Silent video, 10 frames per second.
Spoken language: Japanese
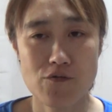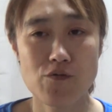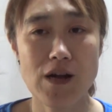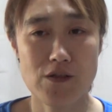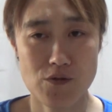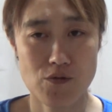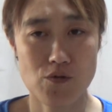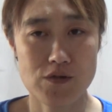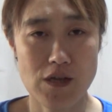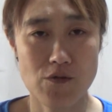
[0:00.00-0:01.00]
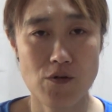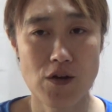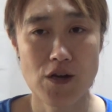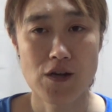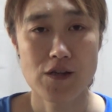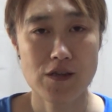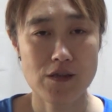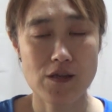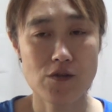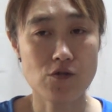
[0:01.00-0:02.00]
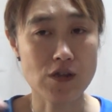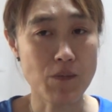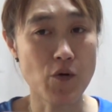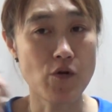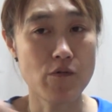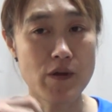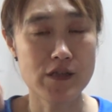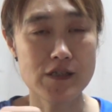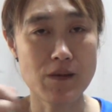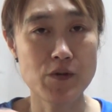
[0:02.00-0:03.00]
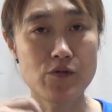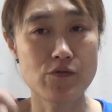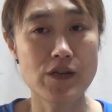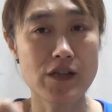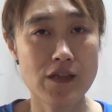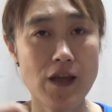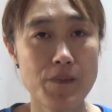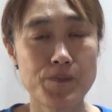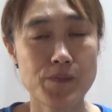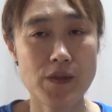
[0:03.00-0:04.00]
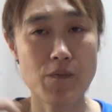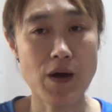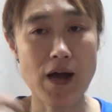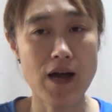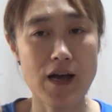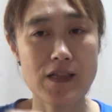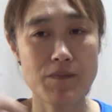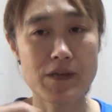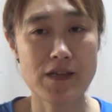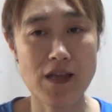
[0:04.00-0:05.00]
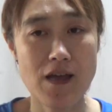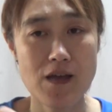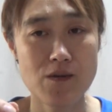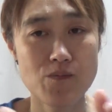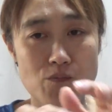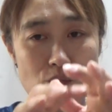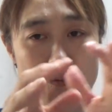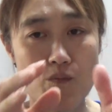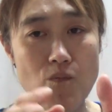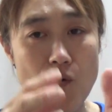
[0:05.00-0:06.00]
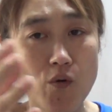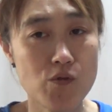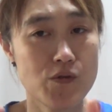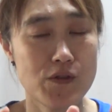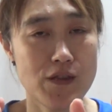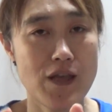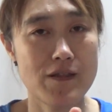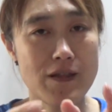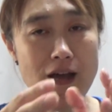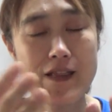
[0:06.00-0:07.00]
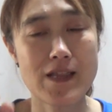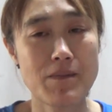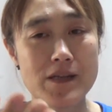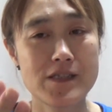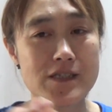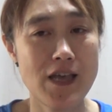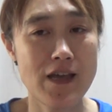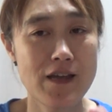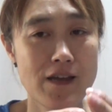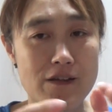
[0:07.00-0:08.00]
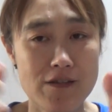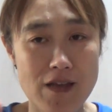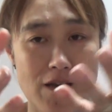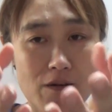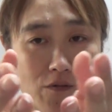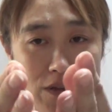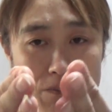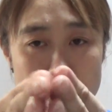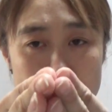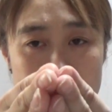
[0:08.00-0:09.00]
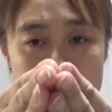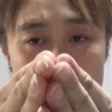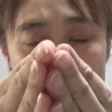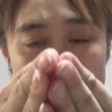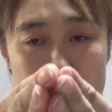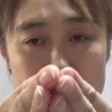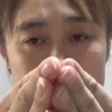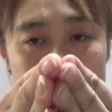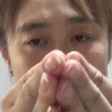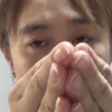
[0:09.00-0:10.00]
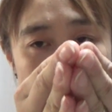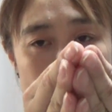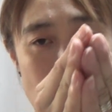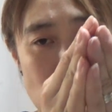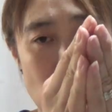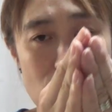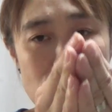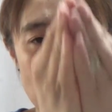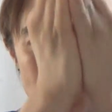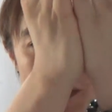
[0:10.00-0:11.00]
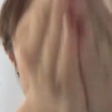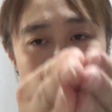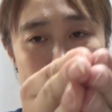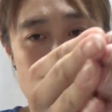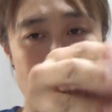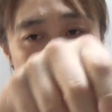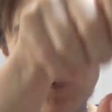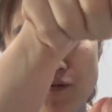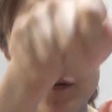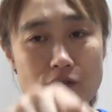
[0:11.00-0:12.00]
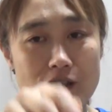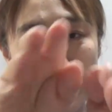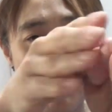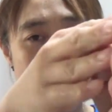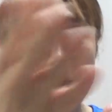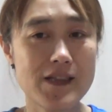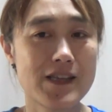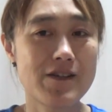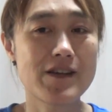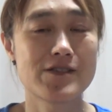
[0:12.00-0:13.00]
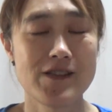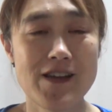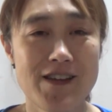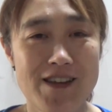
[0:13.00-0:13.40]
ふわっとして、あの、ちょっと卵多めにしてミルク入れて、で、バーって混ぜて、もこって半生にして、で、こんなポテッとしたもの作って、ご飯の上ポンって乗せて包丁できて、パカンって開くやつね。